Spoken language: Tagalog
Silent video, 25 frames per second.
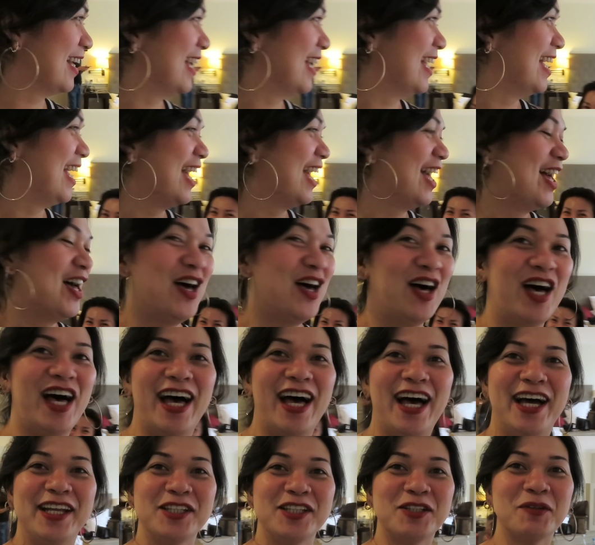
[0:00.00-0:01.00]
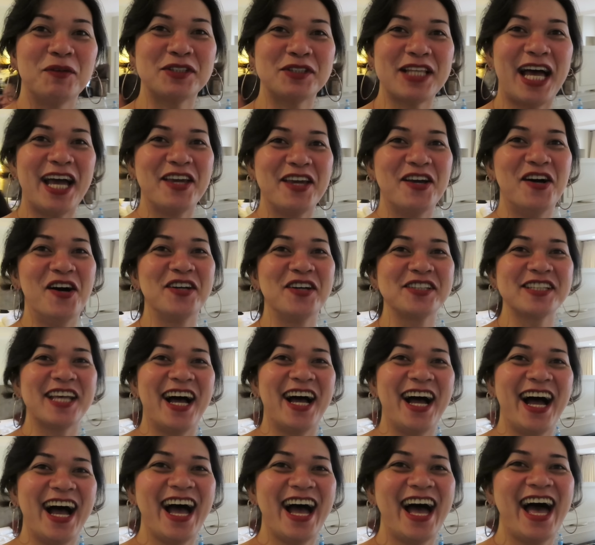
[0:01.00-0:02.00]
Gibara rin. andito po tayo
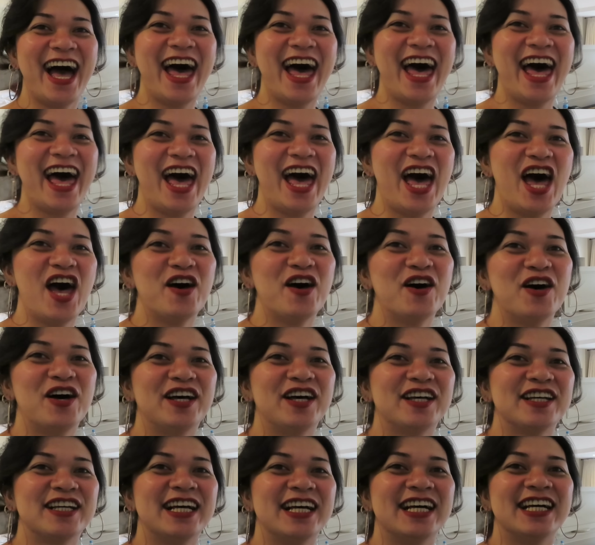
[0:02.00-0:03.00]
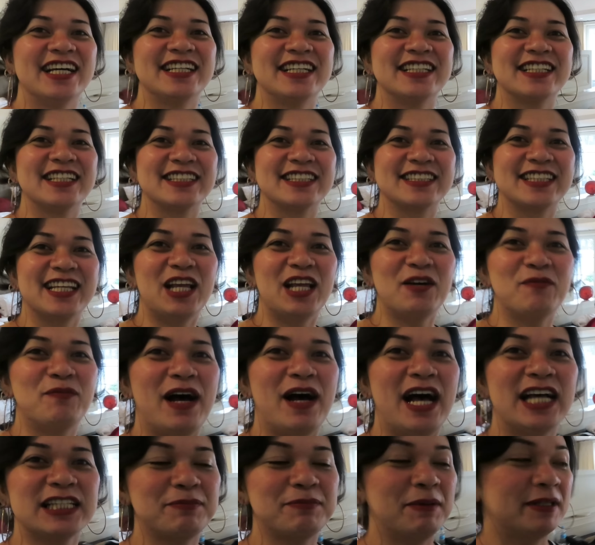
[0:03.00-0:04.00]
sa hindi ko ba? Sa
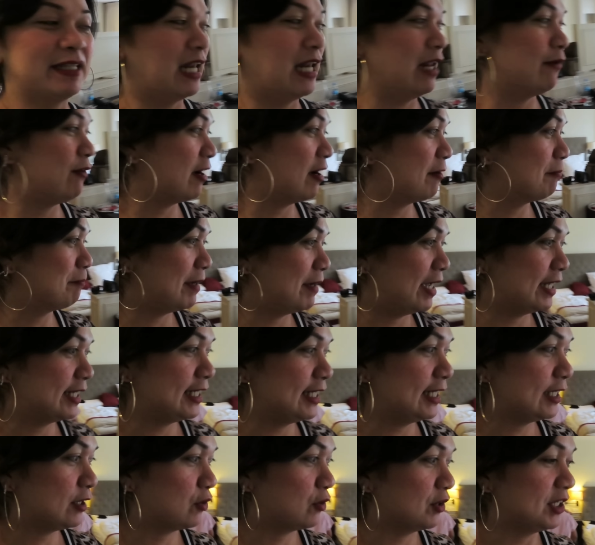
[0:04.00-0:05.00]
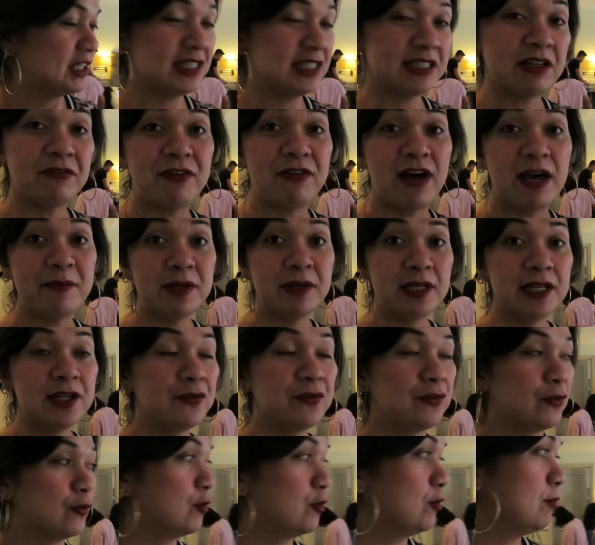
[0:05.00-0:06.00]
labas, may dalawang bed dito. This is a
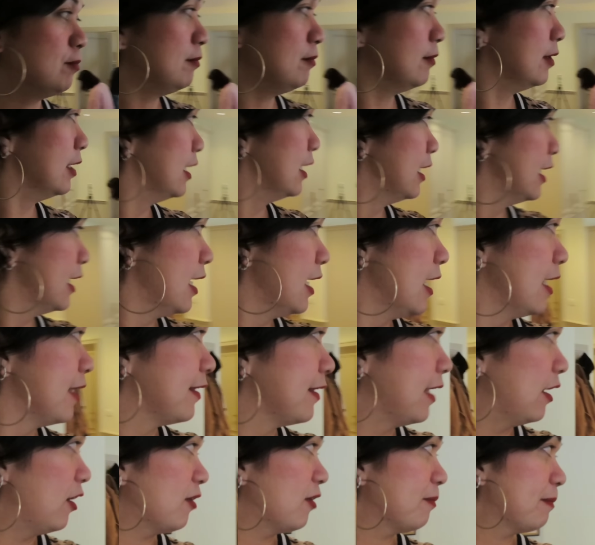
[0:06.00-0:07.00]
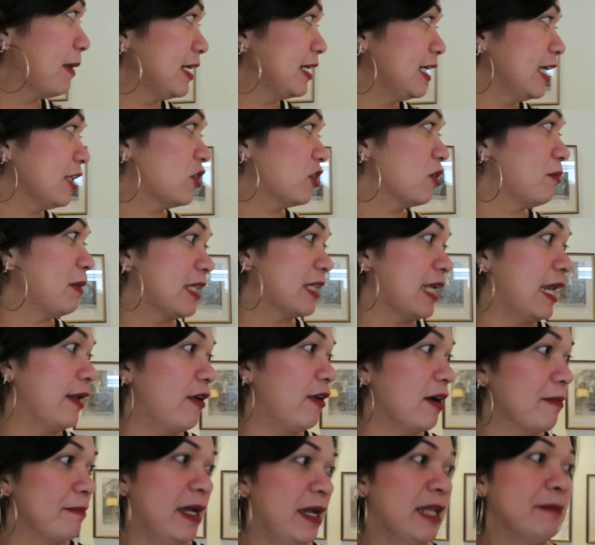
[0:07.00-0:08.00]
family room. Dalawang bed dito. May
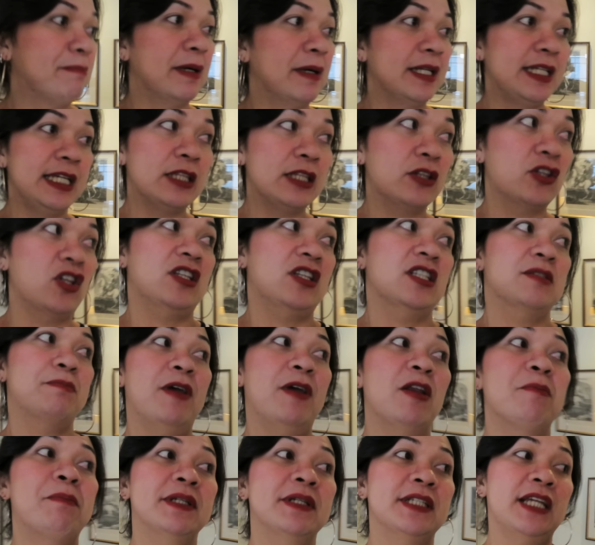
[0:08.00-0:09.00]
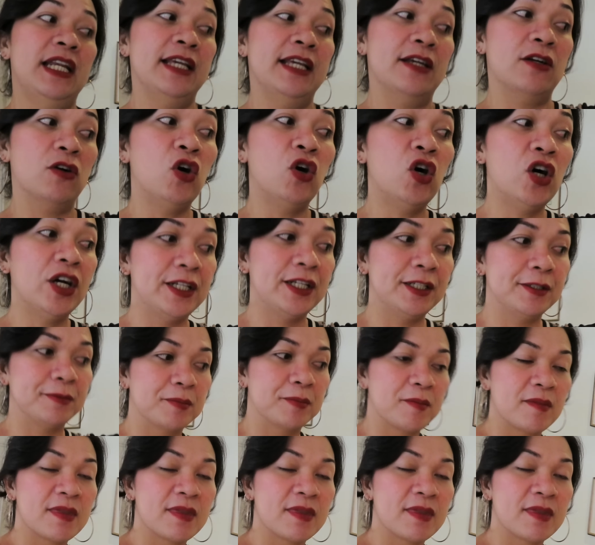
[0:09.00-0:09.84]
dalawang bed pa dito. Tapos meron pa sa likod.